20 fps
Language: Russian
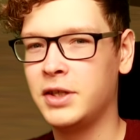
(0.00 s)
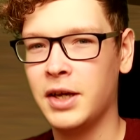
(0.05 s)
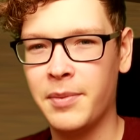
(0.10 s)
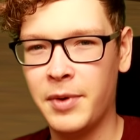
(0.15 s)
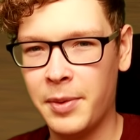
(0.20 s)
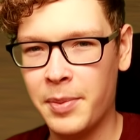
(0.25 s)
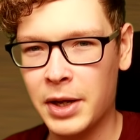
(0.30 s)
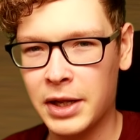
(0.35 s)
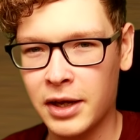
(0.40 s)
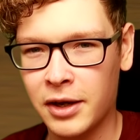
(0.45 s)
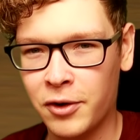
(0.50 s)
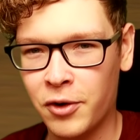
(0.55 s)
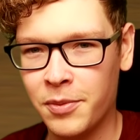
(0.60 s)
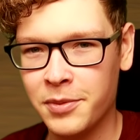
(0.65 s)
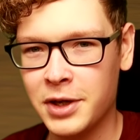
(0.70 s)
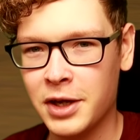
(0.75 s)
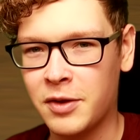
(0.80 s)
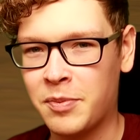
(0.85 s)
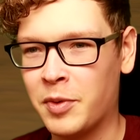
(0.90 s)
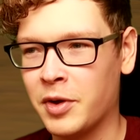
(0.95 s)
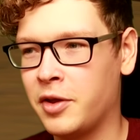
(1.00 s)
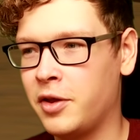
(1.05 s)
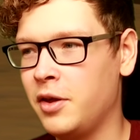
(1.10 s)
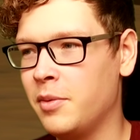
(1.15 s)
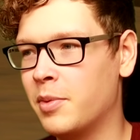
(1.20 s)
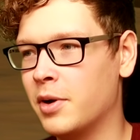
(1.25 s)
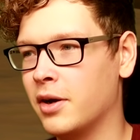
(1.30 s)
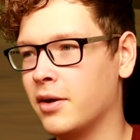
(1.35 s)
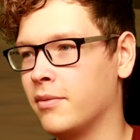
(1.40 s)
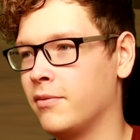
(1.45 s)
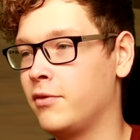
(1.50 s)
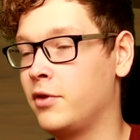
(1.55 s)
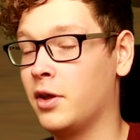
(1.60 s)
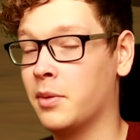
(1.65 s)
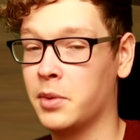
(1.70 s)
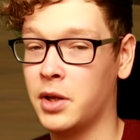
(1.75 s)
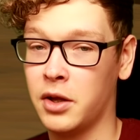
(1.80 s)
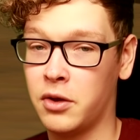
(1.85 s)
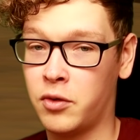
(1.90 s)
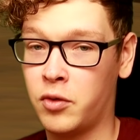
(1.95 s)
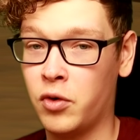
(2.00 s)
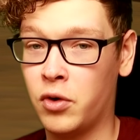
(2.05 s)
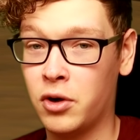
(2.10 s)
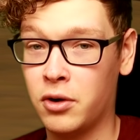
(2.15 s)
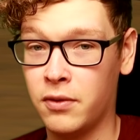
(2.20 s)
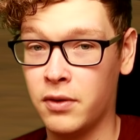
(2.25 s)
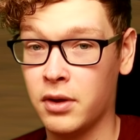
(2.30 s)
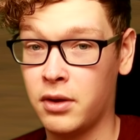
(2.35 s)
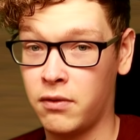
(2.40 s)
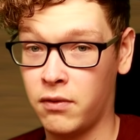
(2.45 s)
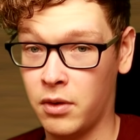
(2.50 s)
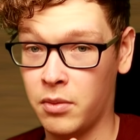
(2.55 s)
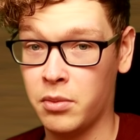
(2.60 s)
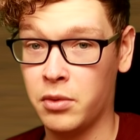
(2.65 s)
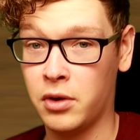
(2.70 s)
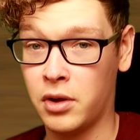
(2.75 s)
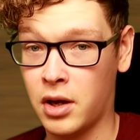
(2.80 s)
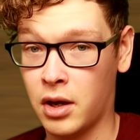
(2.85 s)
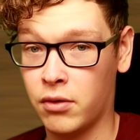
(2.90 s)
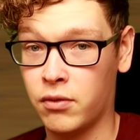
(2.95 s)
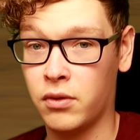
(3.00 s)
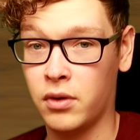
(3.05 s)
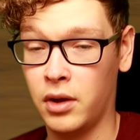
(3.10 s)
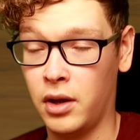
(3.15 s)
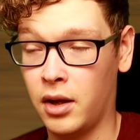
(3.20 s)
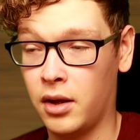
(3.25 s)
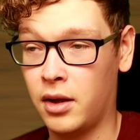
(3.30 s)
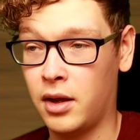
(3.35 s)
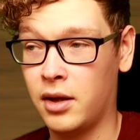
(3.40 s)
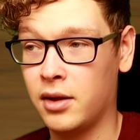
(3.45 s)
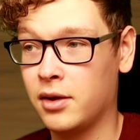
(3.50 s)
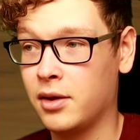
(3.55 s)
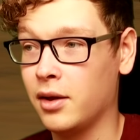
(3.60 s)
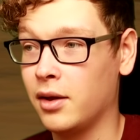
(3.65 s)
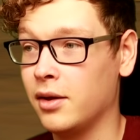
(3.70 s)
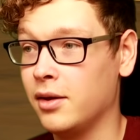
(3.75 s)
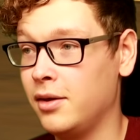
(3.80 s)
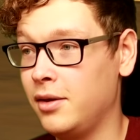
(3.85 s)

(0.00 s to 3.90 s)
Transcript: Всем, ребят, огромное спасибо. Всем до скорого. С вами был, как всегда, Данте.